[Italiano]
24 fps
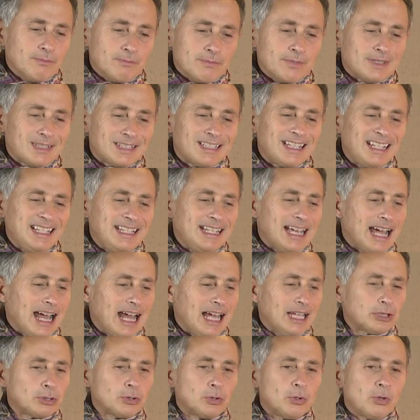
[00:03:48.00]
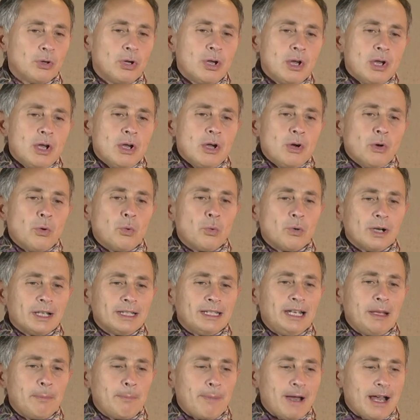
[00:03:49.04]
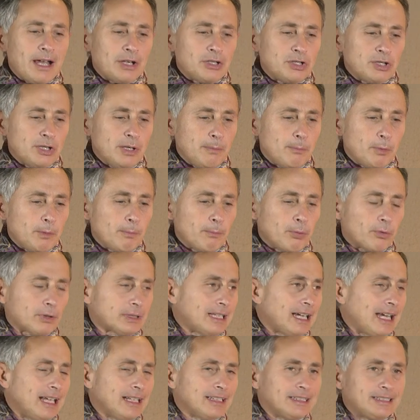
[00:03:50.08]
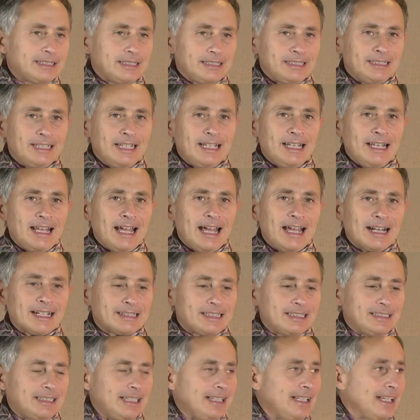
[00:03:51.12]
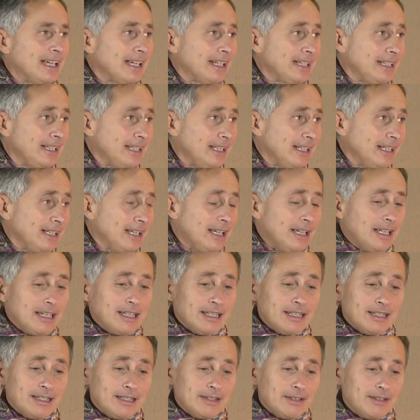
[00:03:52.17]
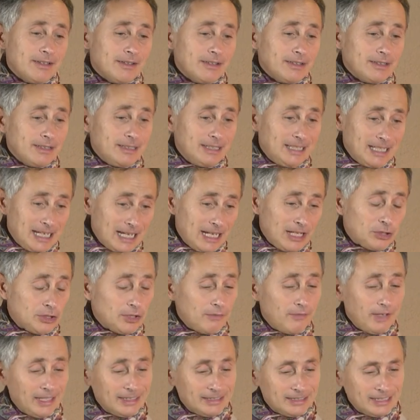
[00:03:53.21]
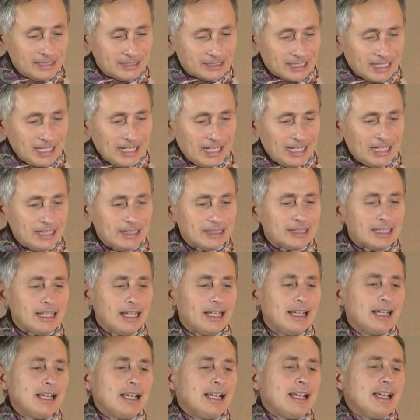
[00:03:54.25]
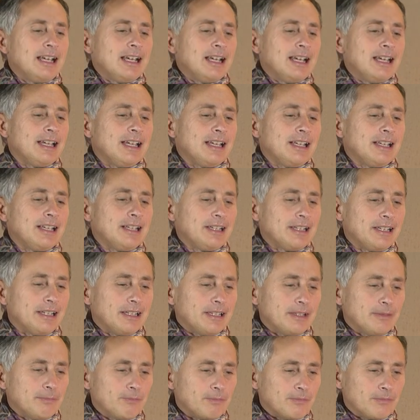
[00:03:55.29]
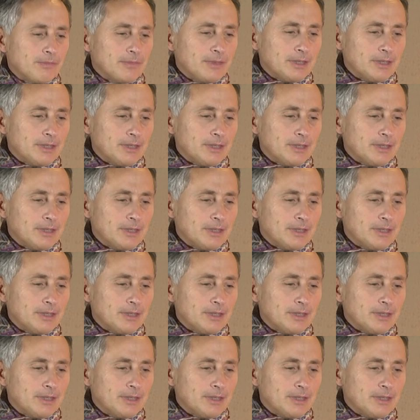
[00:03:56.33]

segnato una delle pagine più importanti dell'arte degli anni eh, 10, 20 e 30, Ehm,